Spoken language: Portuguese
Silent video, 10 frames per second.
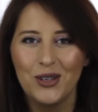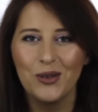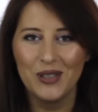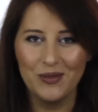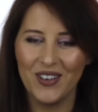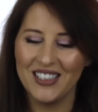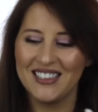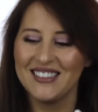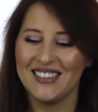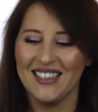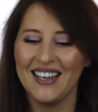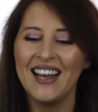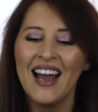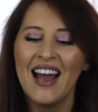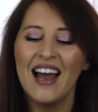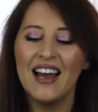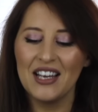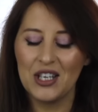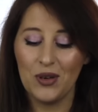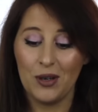descobri por esta cena,
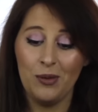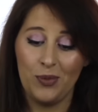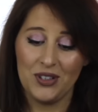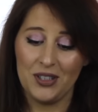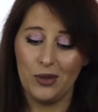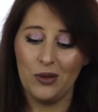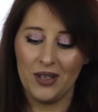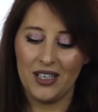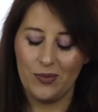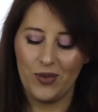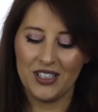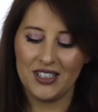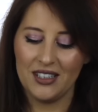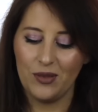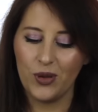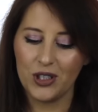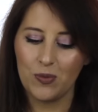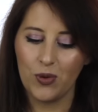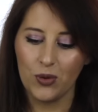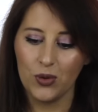uh, que eu acabei por desenvolver por, esta, por
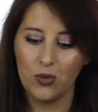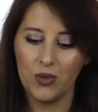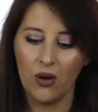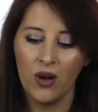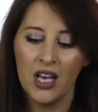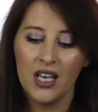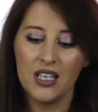este produto meu.